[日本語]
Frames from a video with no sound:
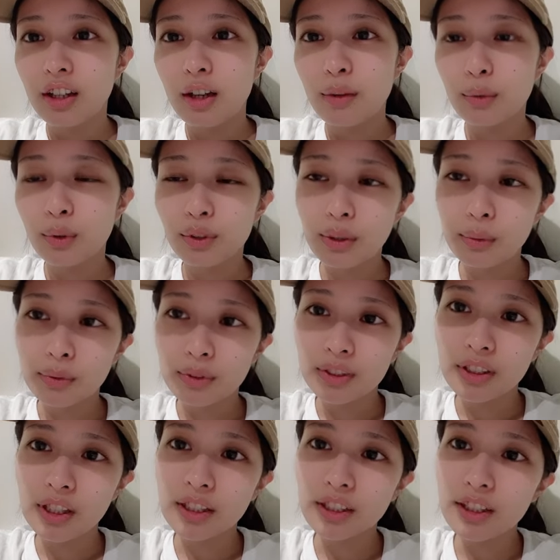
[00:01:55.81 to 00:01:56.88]
でもこれ多
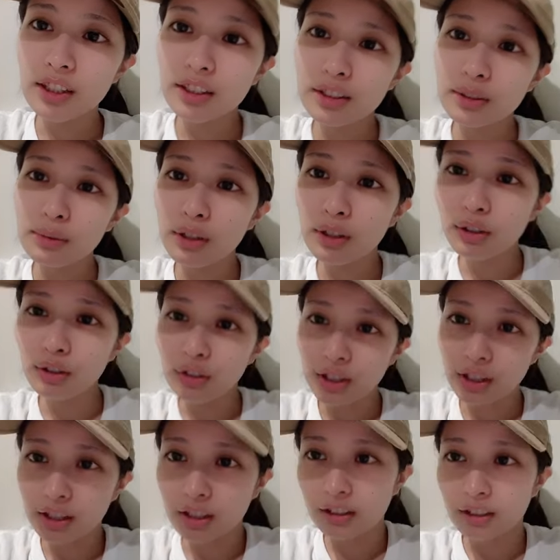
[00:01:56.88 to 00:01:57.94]
分何が一番怖
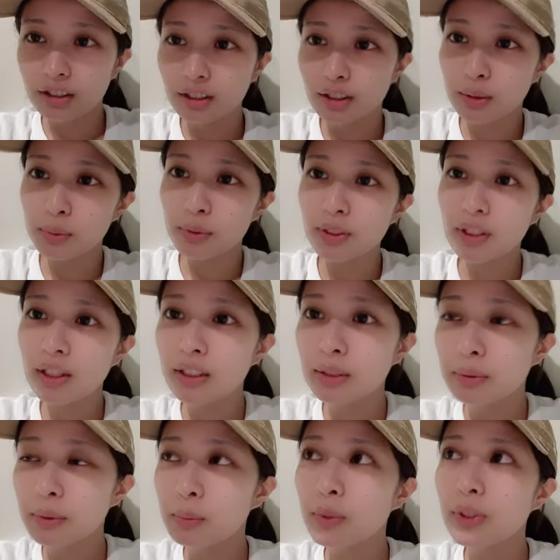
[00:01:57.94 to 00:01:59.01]
いかって自分が
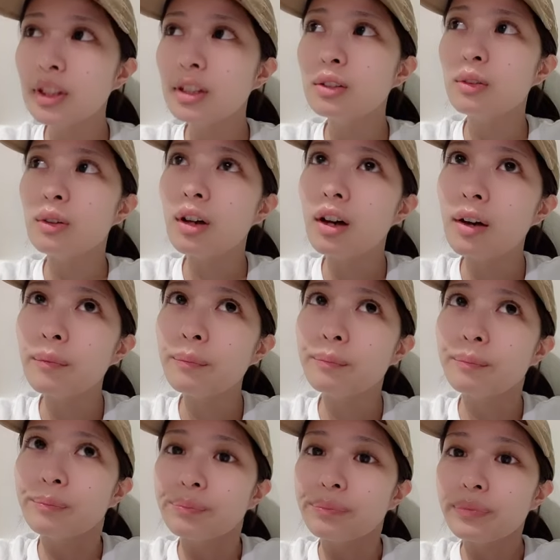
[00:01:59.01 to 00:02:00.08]
一番思ってんのは
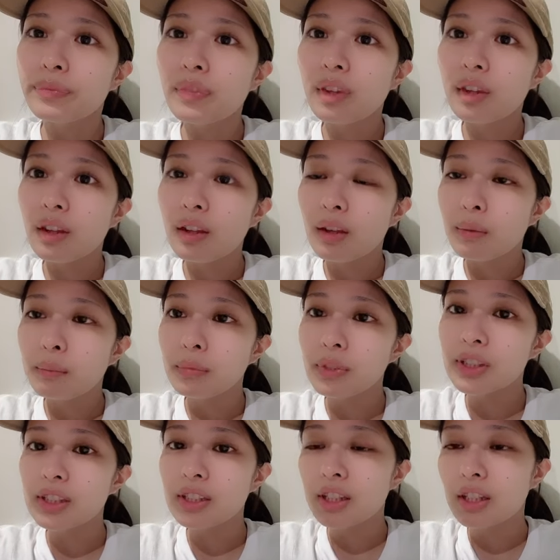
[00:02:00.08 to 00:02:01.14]

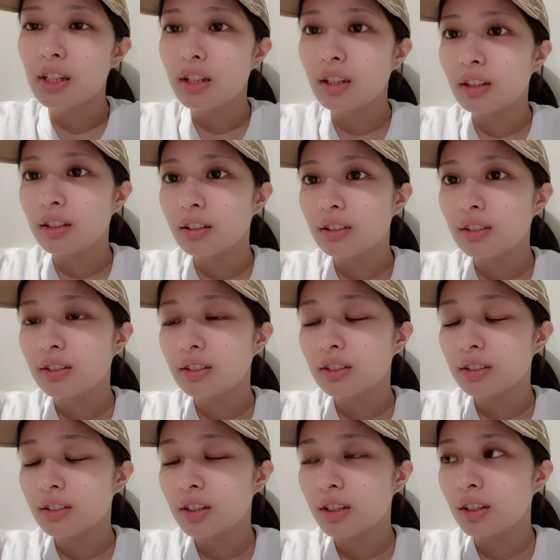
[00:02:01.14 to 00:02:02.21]
マジで
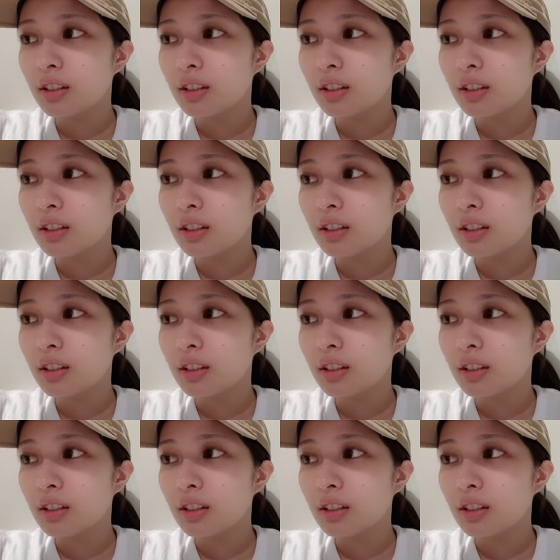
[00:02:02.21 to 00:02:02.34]
さ